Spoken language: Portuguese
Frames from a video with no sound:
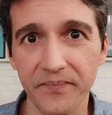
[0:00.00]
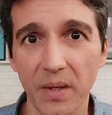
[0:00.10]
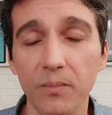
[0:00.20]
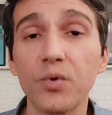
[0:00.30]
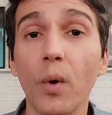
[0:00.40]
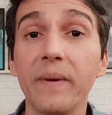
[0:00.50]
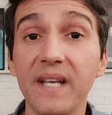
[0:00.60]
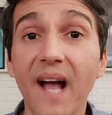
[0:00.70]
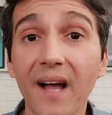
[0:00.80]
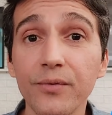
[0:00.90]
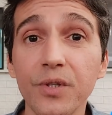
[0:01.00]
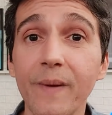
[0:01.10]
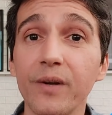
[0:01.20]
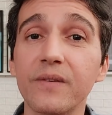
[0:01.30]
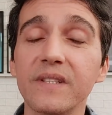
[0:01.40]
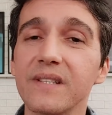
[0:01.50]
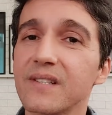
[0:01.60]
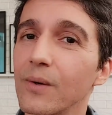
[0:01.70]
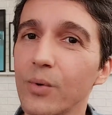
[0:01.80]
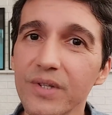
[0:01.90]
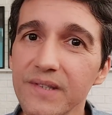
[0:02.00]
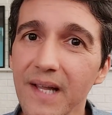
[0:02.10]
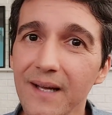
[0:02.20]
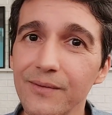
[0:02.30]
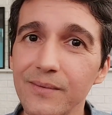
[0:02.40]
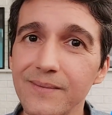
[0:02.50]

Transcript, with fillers: Muito obrigado, espero que vocês tenham gostado